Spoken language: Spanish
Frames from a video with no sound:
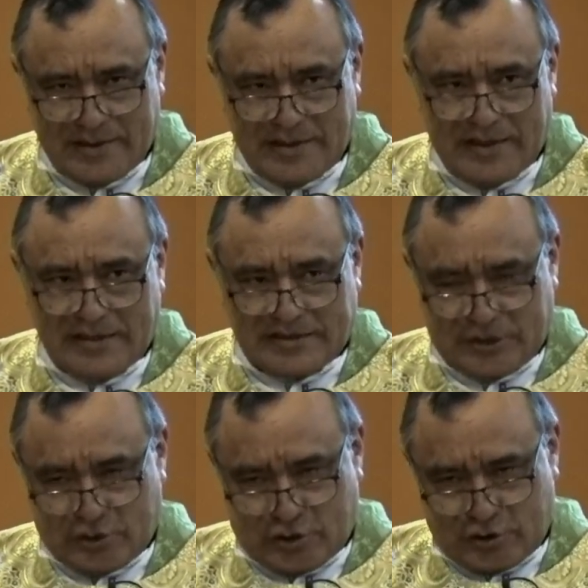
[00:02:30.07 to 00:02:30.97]
El
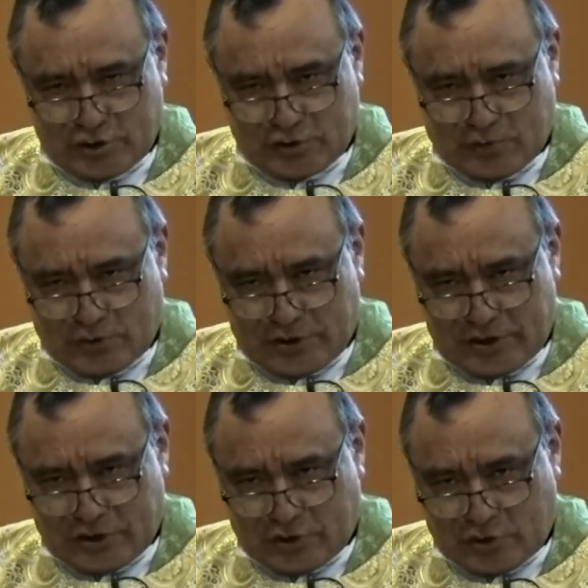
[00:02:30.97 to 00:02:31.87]
Señor nos pone
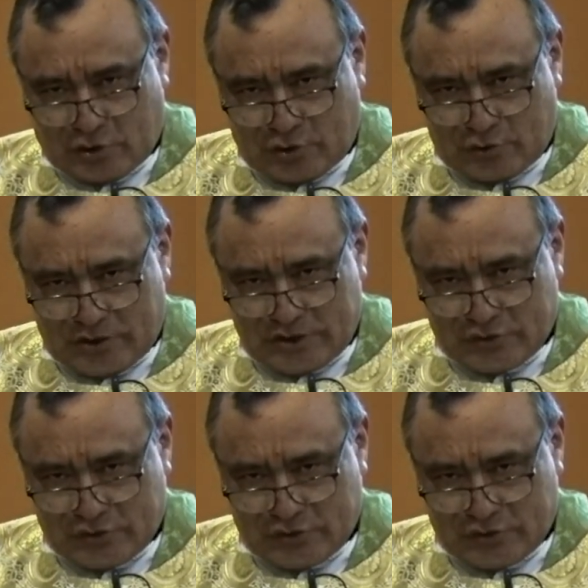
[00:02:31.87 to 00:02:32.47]
todo en